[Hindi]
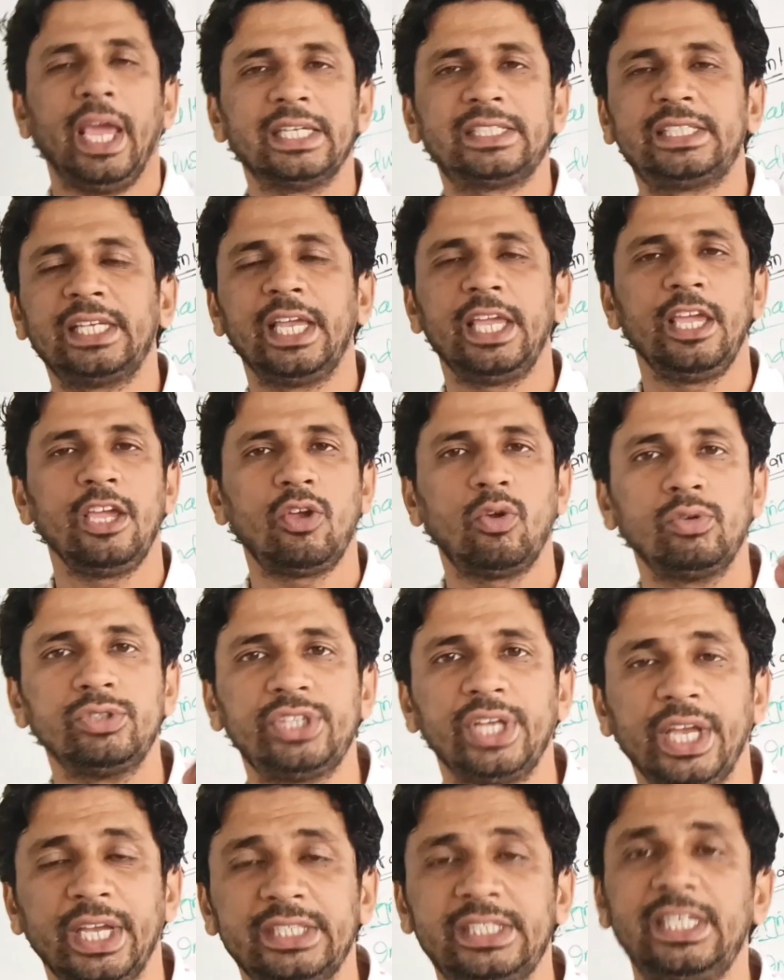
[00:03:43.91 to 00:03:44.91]
ऐसे ही
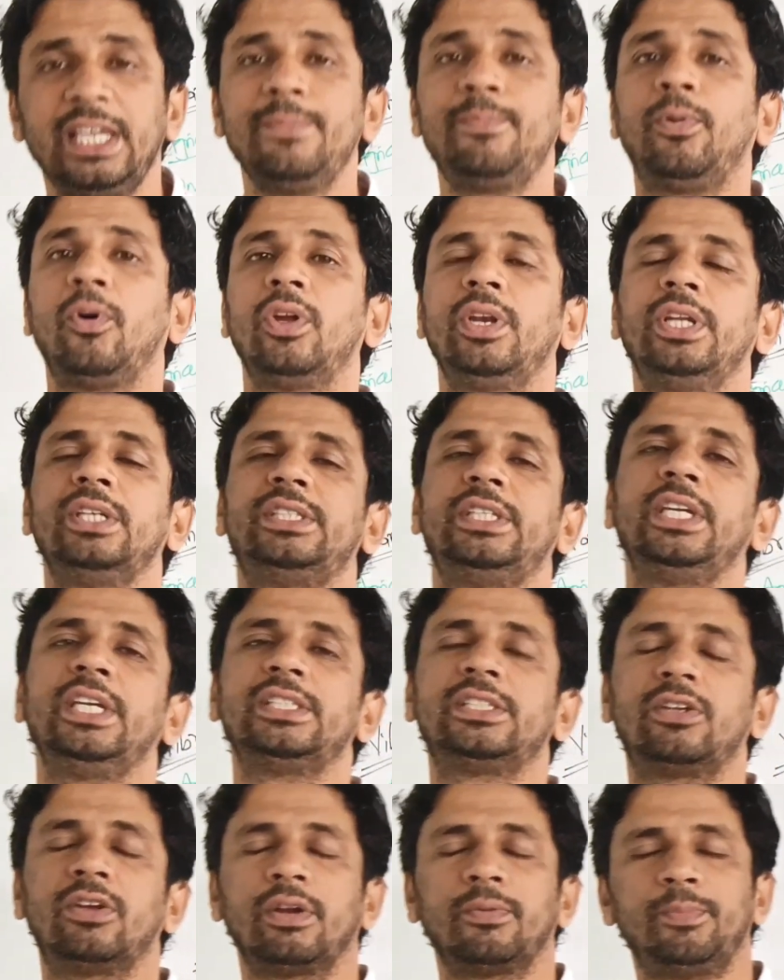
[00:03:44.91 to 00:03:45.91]
कुछ ऐसी
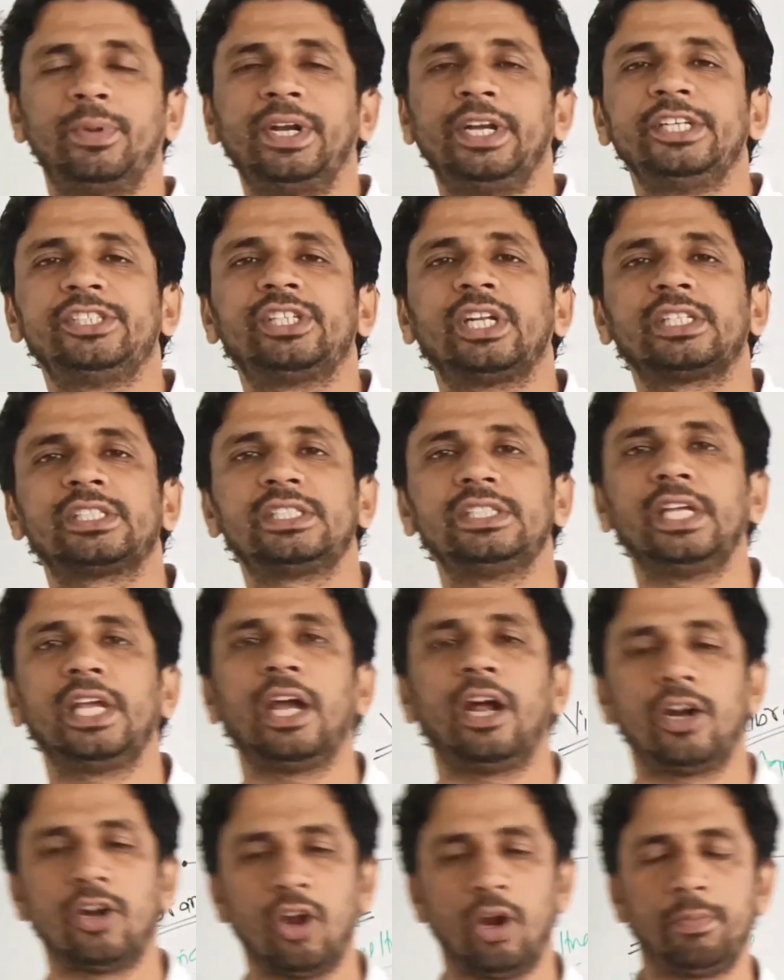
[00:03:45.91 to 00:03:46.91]
पॉलिसीज ब्रिटिशर्स
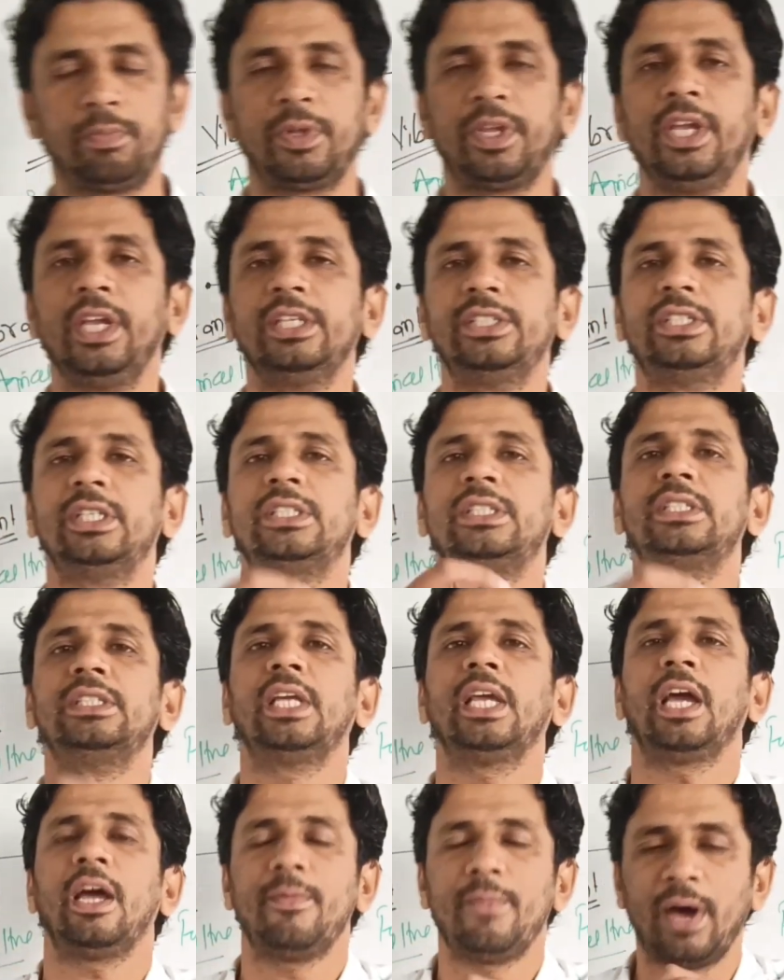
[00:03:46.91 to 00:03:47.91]
ने अडॉप्ट की
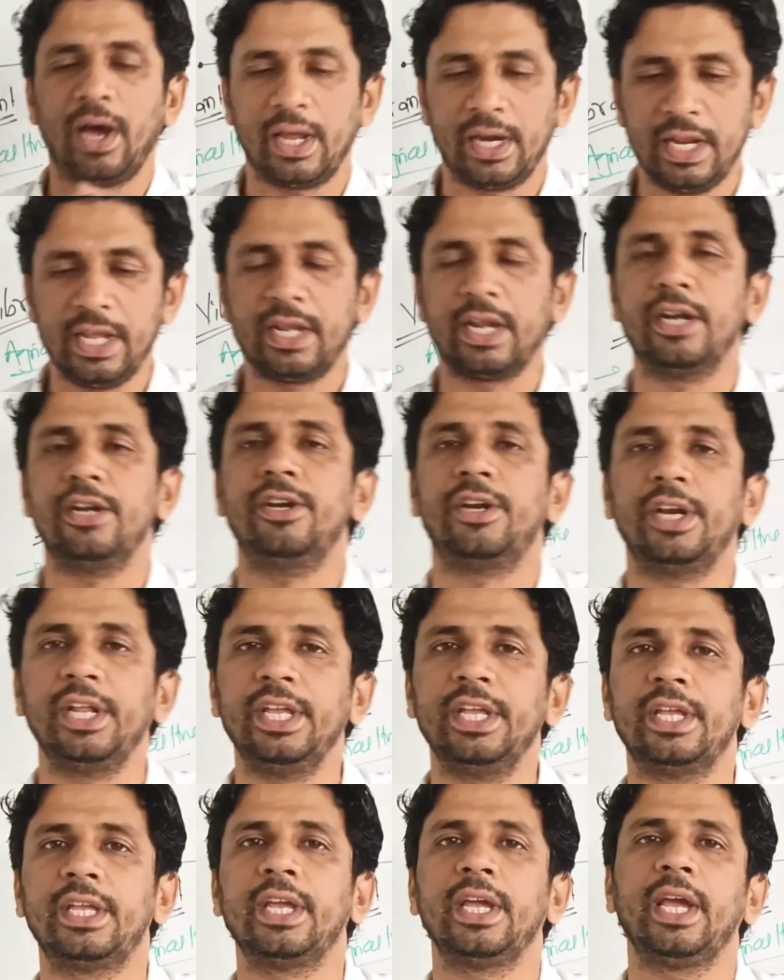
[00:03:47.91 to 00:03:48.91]
जिसने हमारी
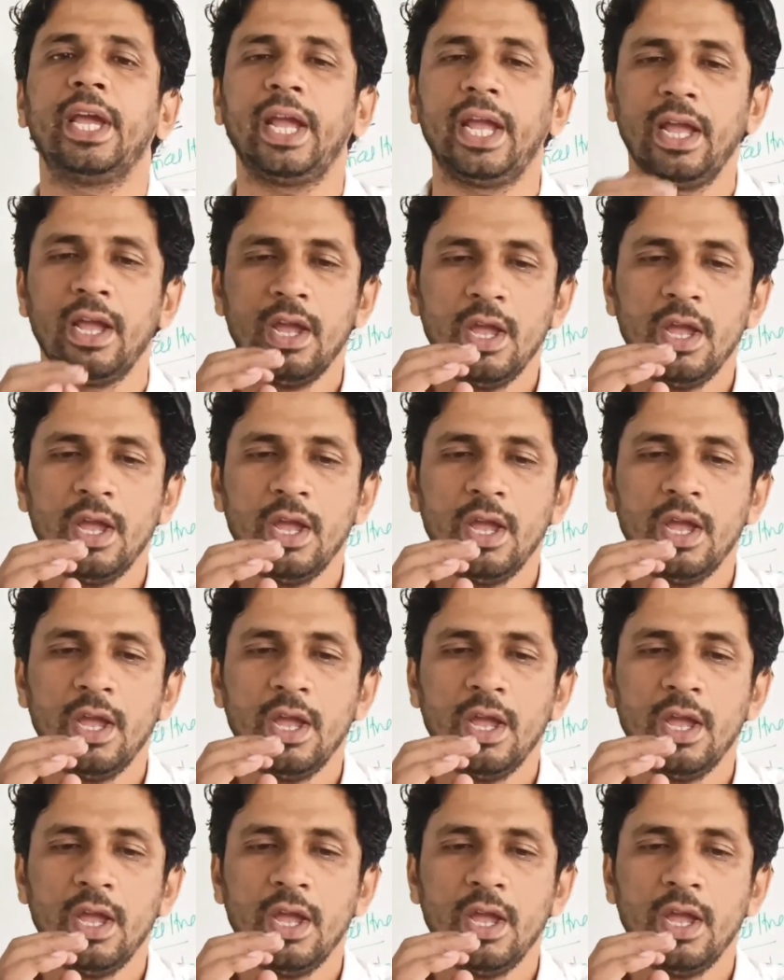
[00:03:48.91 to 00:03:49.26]
कंट्री के